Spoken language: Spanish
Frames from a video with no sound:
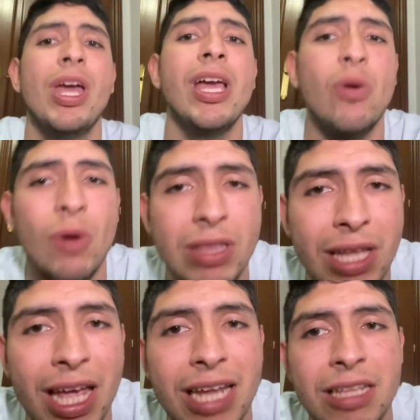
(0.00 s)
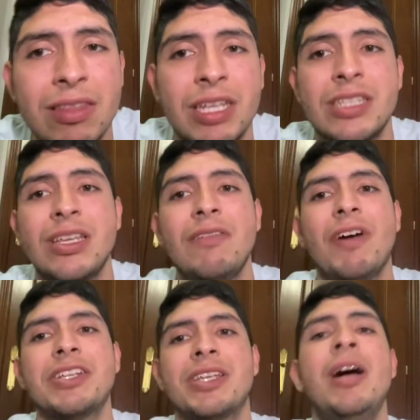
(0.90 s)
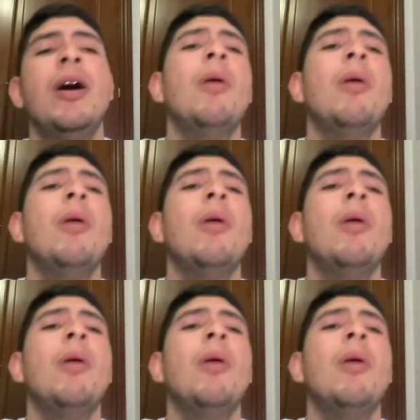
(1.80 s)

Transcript: en cuenta el interés del Barça